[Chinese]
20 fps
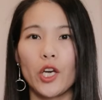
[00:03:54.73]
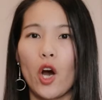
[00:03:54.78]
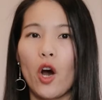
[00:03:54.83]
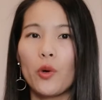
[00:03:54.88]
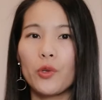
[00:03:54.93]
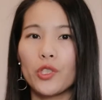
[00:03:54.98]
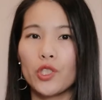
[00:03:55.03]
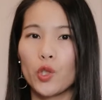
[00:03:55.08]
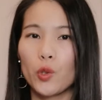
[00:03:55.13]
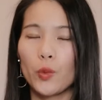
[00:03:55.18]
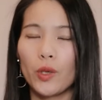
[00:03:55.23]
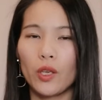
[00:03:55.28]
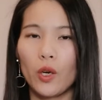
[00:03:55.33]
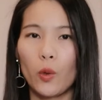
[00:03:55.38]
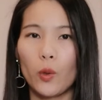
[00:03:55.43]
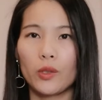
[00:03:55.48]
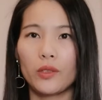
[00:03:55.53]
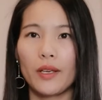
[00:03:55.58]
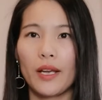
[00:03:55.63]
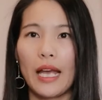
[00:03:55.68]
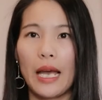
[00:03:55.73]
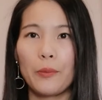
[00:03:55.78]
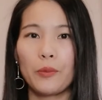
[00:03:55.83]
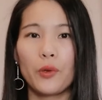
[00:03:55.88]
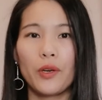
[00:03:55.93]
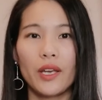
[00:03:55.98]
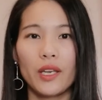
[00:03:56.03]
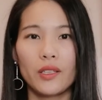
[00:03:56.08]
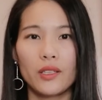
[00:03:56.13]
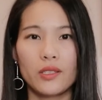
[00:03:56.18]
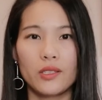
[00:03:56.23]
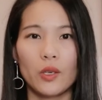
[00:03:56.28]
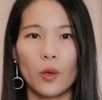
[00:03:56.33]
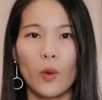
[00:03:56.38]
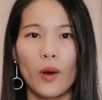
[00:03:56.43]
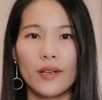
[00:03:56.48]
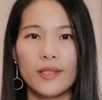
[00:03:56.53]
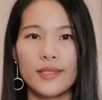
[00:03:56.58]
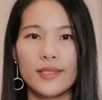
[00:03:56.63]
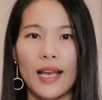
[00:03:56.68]
以后你是为了获得 capital gain 的
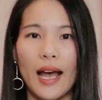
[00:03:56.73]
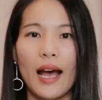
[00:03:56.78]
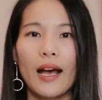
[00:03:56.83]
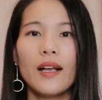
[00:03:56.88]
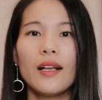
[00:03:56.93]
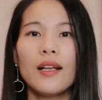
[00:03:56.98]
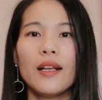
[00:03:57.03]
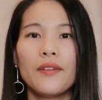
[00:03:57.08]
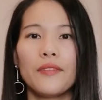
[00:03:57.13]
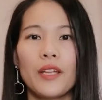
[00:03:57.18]
情况下，